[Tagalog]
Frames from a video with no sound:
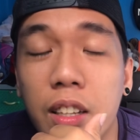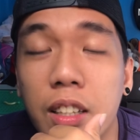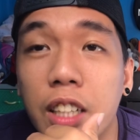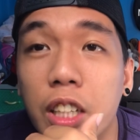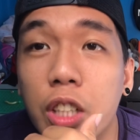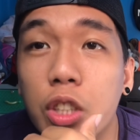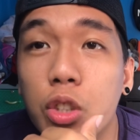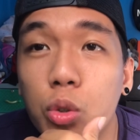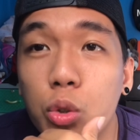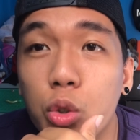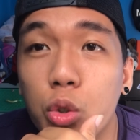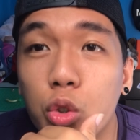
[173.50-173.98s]

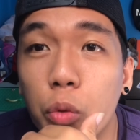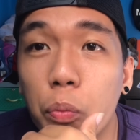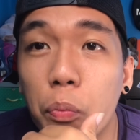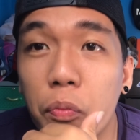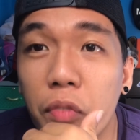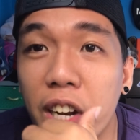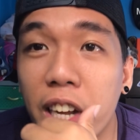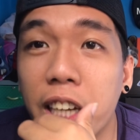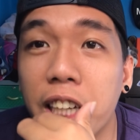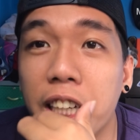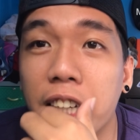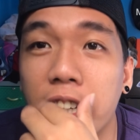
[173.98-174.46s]

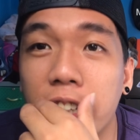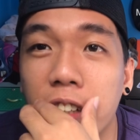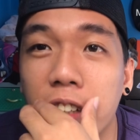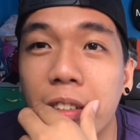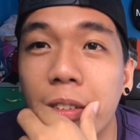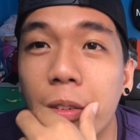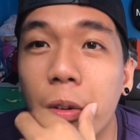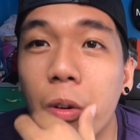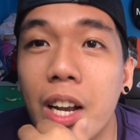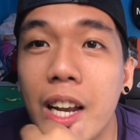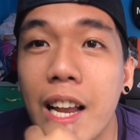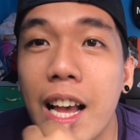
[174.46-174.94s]
Nagsusupply.
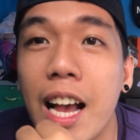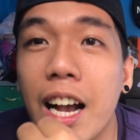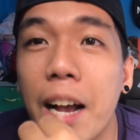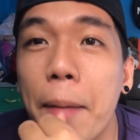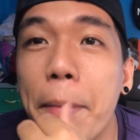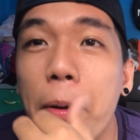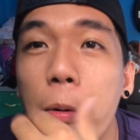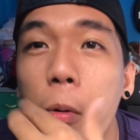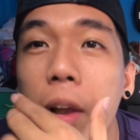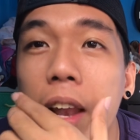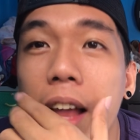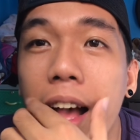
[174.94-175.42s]
Kung wala
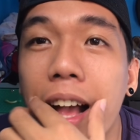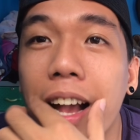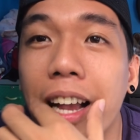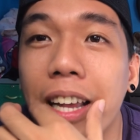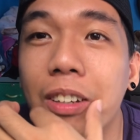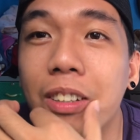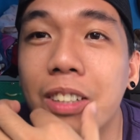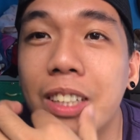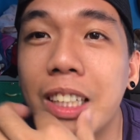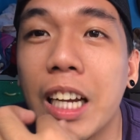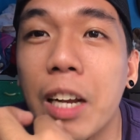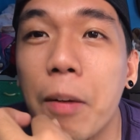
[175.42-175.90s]
kami, wala.
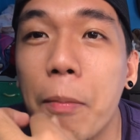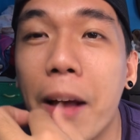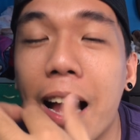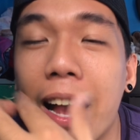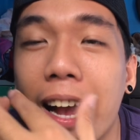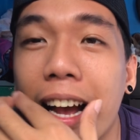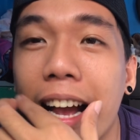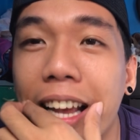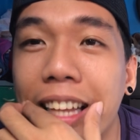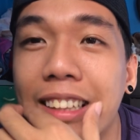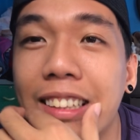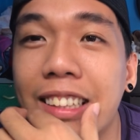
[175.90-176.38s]
Yun, di kayo
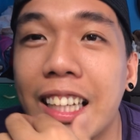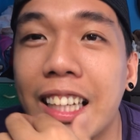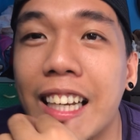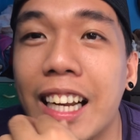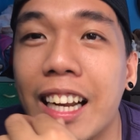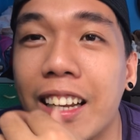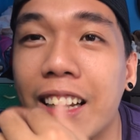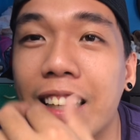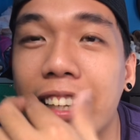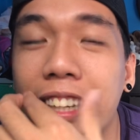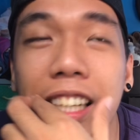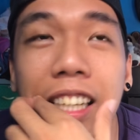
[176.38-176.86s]

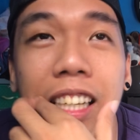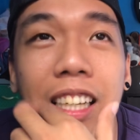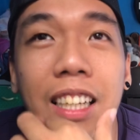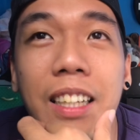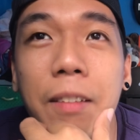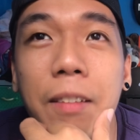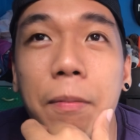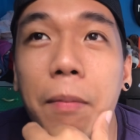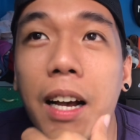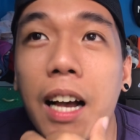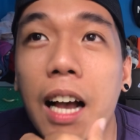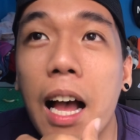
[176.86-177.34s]
makakaitira.
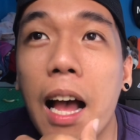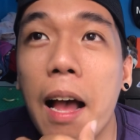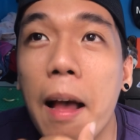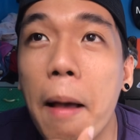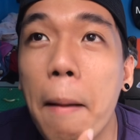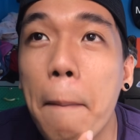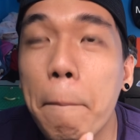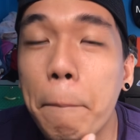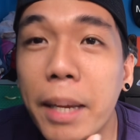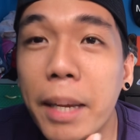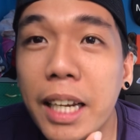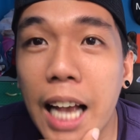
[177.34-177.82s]
Mga
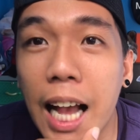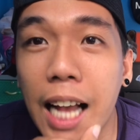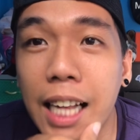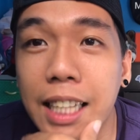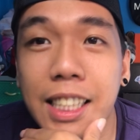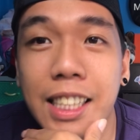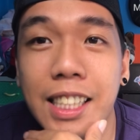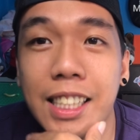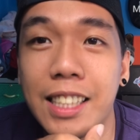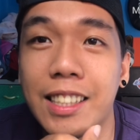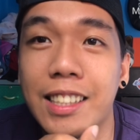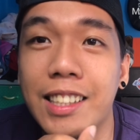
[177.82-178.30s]

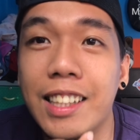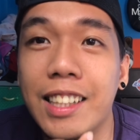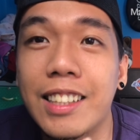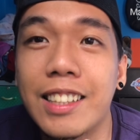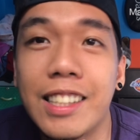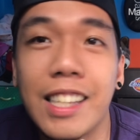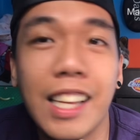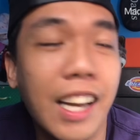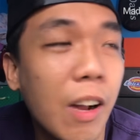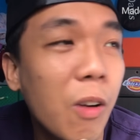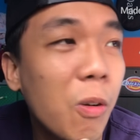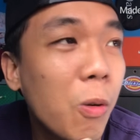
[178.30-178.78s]
bigas,
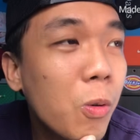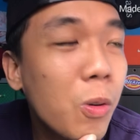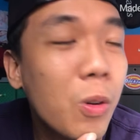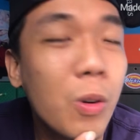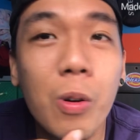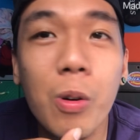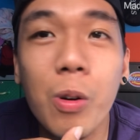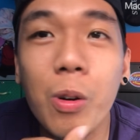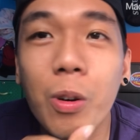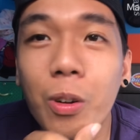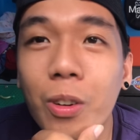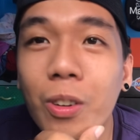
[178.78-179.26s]
sira
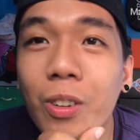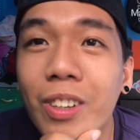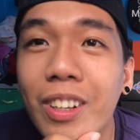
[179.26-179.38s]
ulo.